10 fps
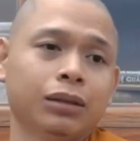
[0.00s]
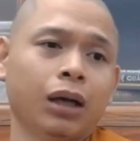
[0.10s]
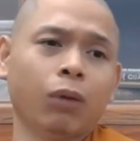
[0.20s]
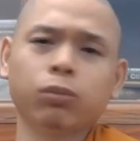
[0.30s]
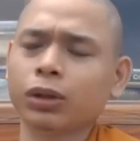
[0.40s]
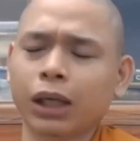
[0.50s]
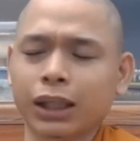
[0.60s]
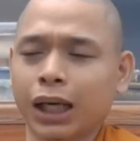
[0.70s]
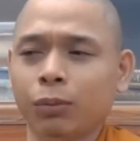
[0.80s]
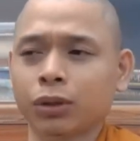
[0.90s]
không có thể
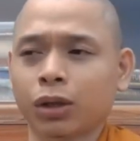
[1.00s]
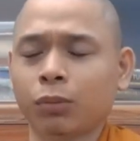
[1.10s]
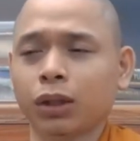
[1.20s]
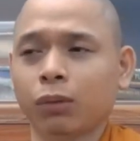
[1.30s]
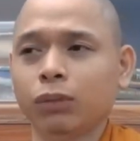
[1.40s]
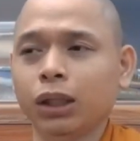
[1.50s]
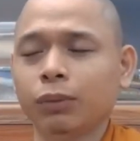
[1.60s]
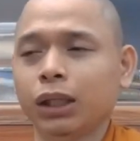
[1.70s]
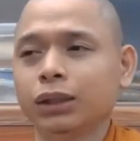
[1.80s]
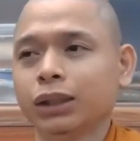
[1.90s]
nào mình nói mình không biết
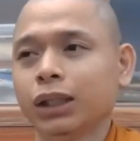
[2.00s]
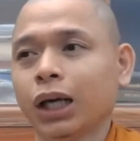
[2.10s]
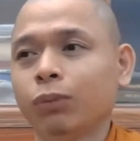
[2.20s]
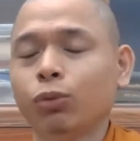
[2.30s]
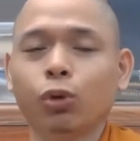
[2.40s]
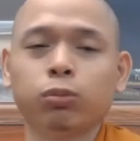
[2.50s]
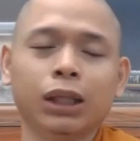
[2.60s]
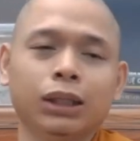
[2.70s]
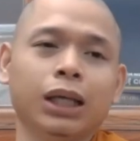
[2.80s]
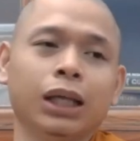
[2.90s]
mà đi ra chợ mua cục
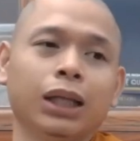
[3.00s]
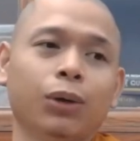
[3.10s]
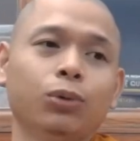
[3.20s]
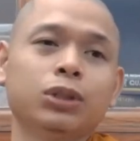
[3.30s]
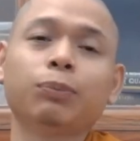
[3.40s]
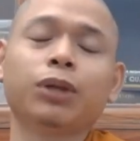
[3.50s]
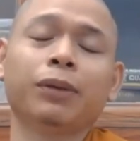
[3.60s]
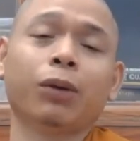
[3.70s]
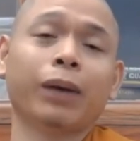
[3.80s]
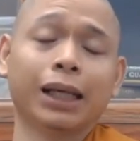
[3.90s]
thịt về nấu súp cho
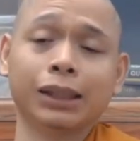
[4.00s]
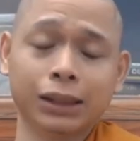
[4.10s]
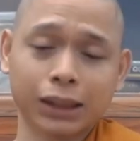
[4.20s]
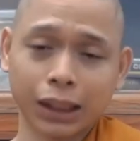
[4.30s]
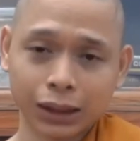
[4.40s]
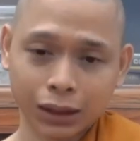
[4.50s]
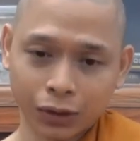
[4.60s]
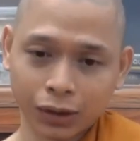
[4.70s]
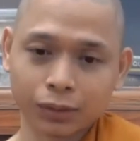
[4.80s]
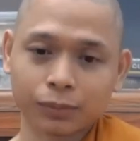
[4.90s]
mấy ông ăn được hết trơn trời
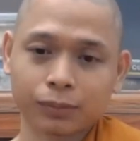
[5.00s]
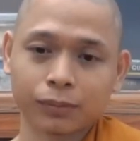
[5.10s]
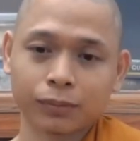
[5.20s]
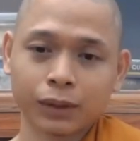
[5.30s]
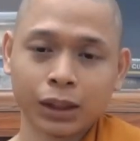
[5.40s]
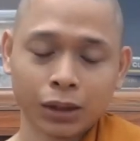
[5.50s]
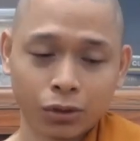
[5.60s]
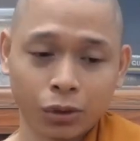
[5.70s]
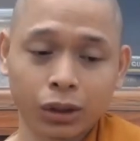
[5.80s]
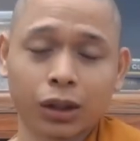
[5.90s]

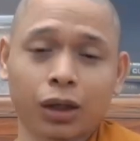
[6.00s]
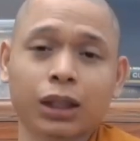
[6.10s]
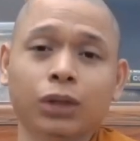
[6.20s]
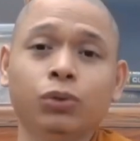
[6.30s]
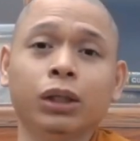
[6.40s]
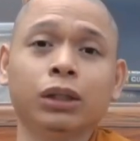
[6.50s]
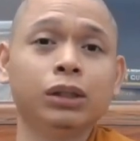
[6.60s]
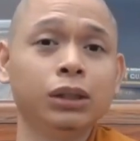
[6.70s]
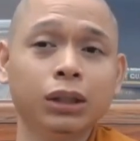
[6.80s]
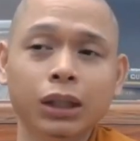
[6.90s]
chuyện đó là chuyện
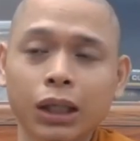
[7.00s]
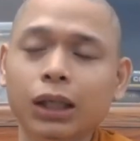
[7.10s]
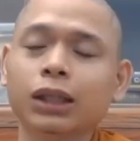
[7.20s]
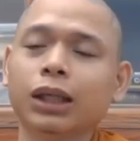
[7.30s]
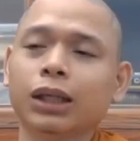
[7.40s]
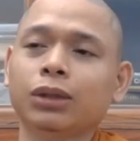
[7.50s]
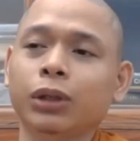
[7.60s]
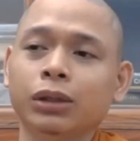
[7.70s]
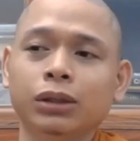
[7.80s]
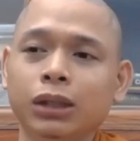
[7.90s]
đương nhiên nha
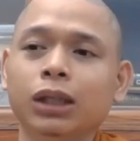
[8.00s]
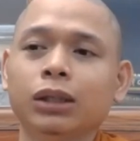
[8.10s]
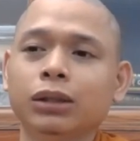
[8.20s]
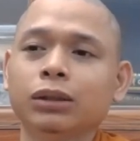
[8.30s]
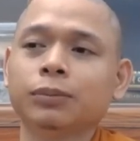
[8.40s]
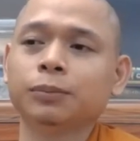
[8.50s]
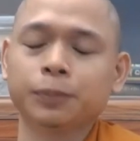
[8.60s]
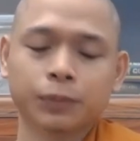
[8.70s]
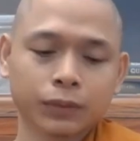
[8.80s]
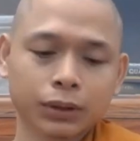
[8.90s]
chuyện đương nhiên
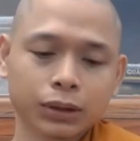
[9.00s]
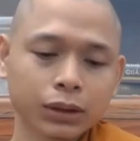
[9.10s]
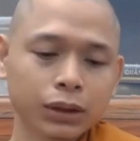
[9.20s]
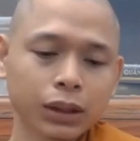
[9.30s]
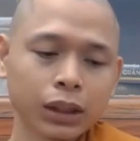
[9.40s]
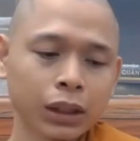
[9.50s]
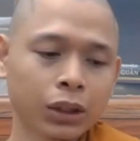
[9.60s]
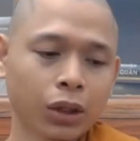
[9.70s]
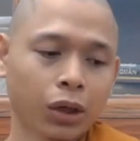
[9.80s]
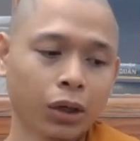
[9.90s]

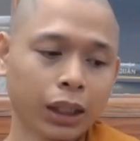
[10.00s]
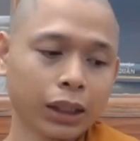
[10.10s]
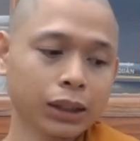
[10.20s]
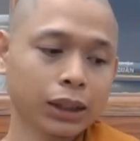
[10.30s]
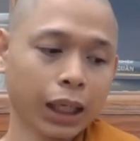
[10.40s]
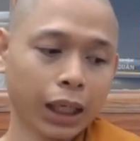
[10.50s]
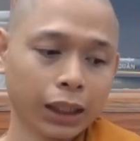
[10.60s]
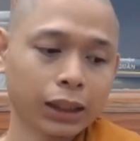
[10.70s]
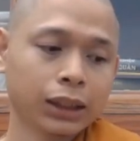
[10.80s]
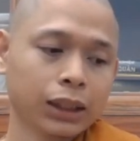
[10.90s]
còn cái thứ
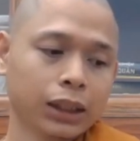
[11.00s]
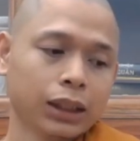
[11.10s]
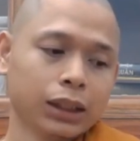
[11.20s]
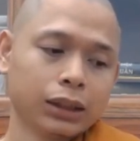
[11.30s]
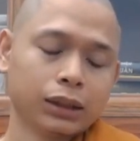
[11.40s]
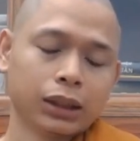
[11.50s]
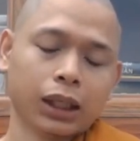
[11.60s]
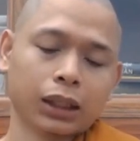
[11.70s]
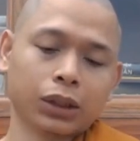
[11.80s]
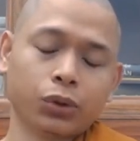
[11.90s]
hai
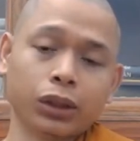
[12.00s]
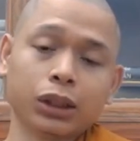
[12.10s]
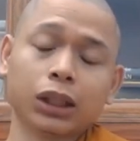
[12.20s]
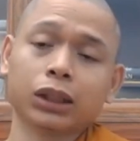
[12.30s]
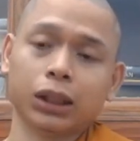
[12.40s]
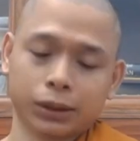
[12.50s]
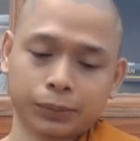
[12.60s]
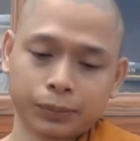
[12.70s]
là cái chuyện đi khất thực